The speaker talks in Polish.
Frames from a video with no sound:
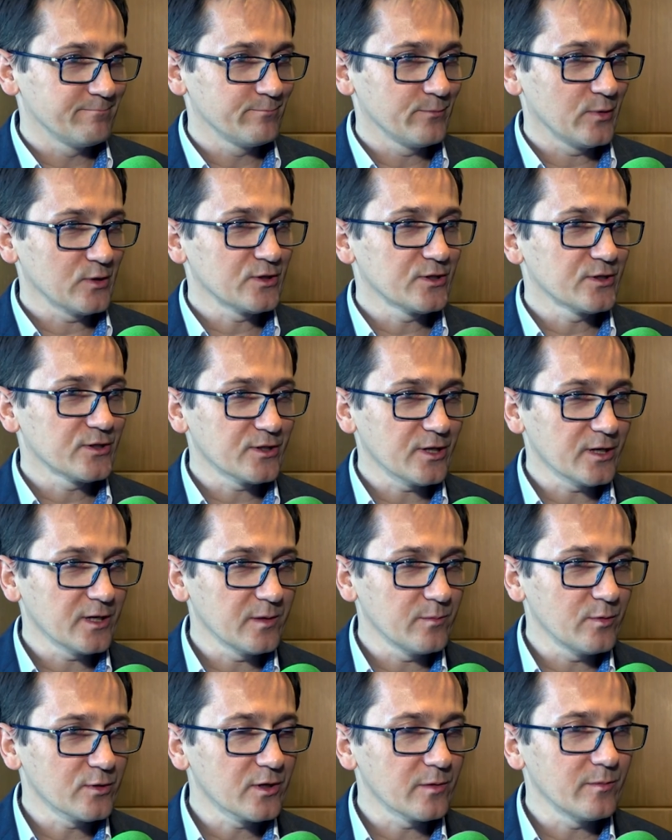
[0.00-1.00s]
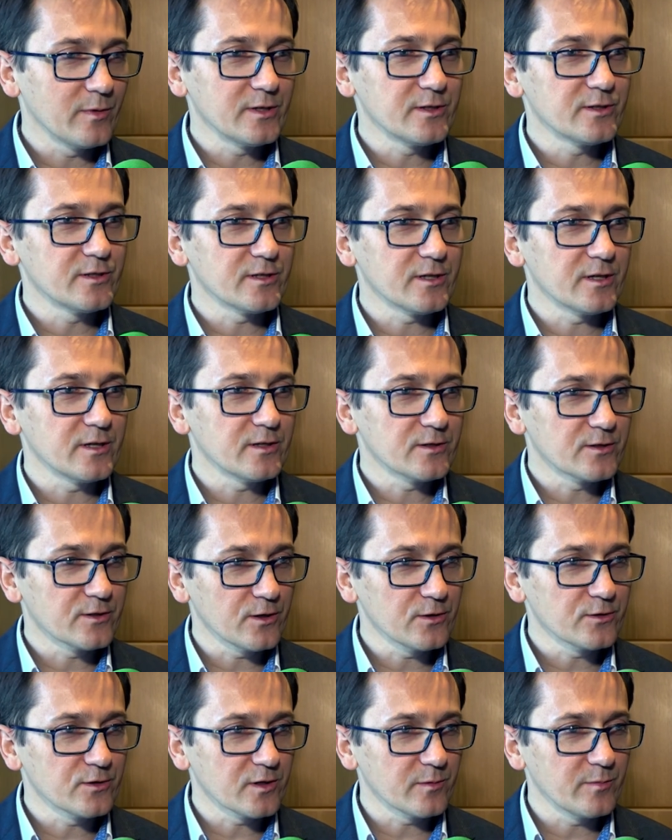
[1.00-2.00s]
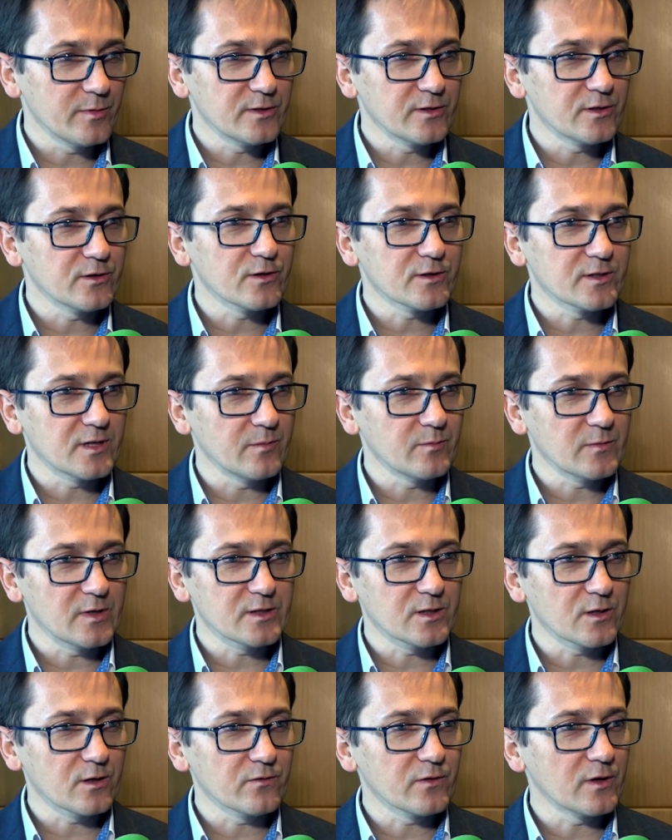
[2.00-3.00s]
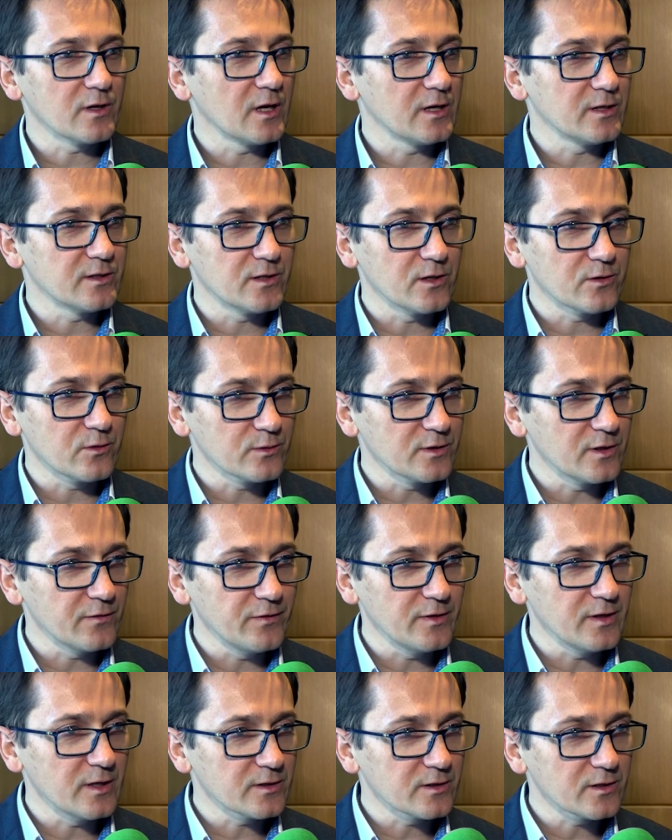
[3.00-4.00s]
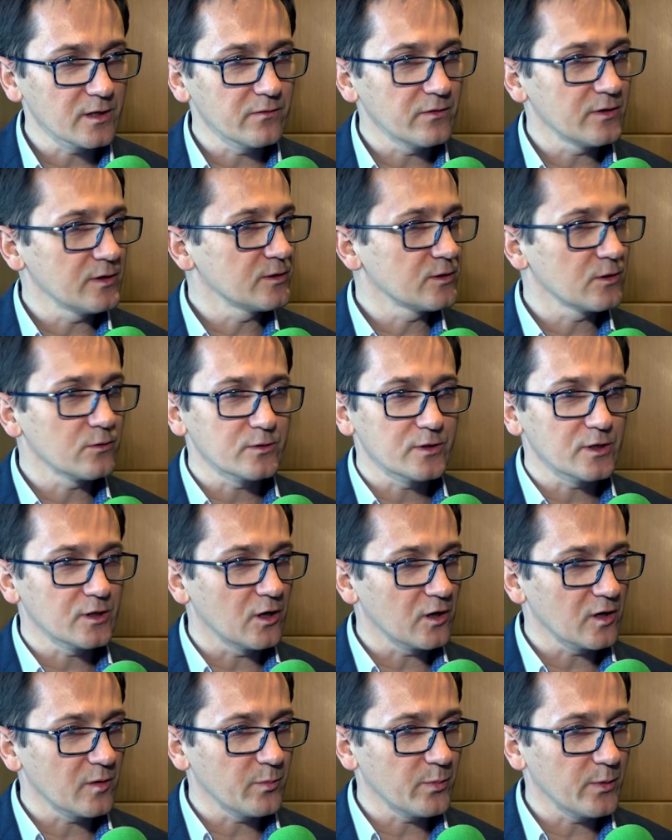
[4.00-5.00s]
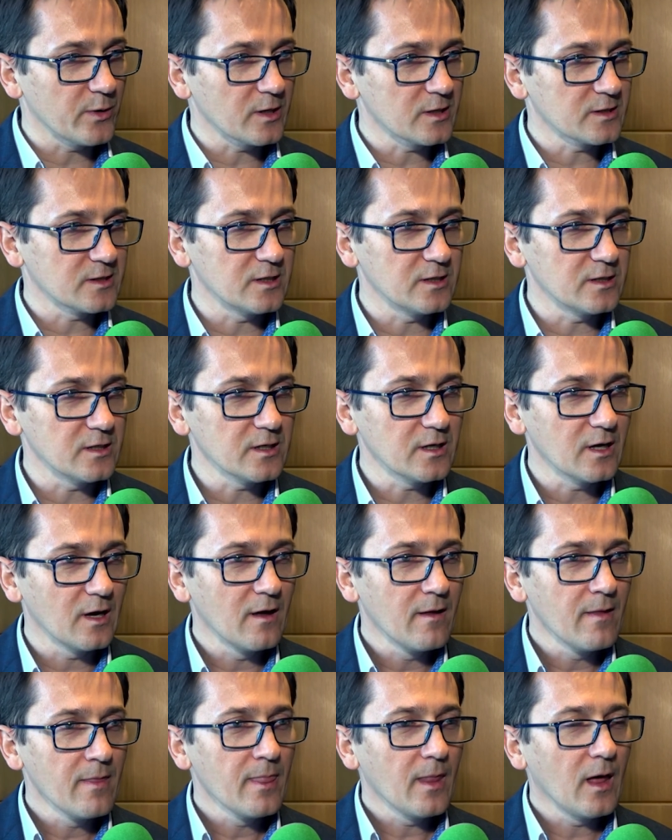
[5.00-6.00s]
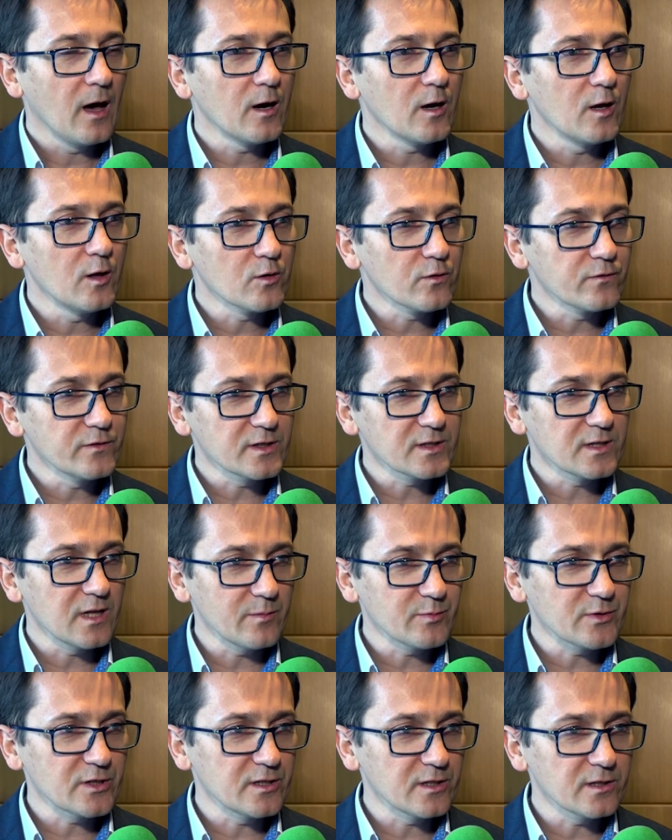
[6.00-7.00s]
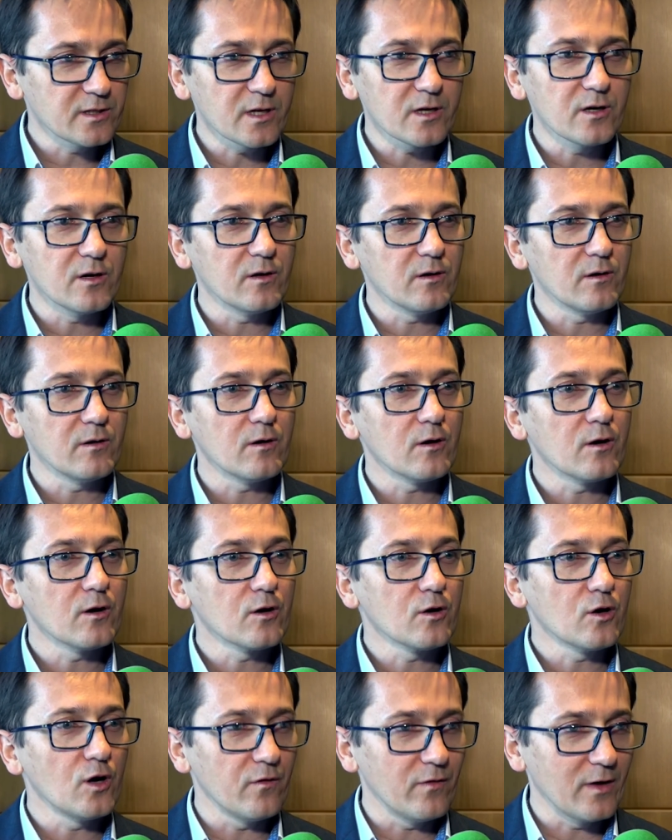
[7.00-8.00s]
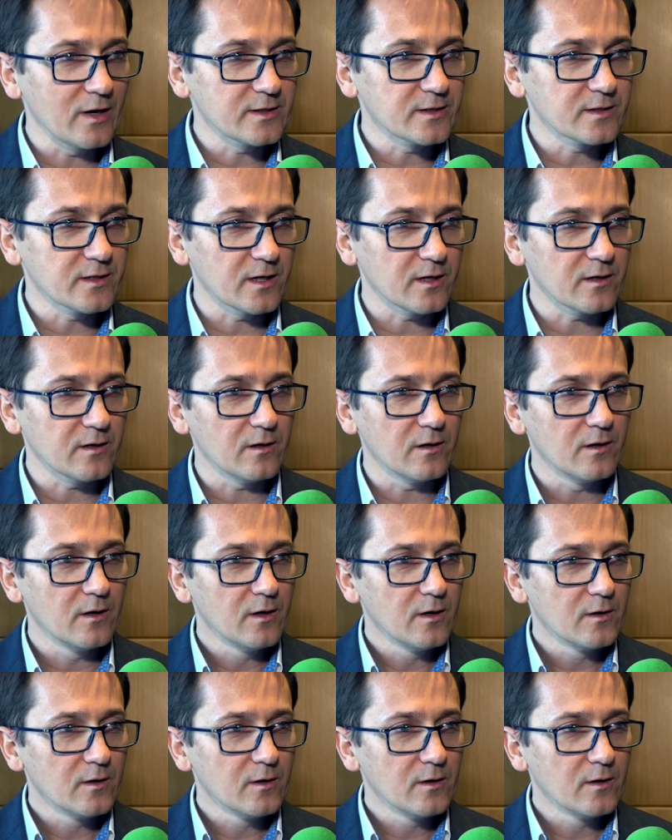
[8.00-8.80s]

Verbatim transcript: Pod strzechy, bo to będzie coś, co będzie dostępne zarówno dla instytucji finansowych, instytucji korporacyjnych, ale również dla przeciętnego Kowalskiego.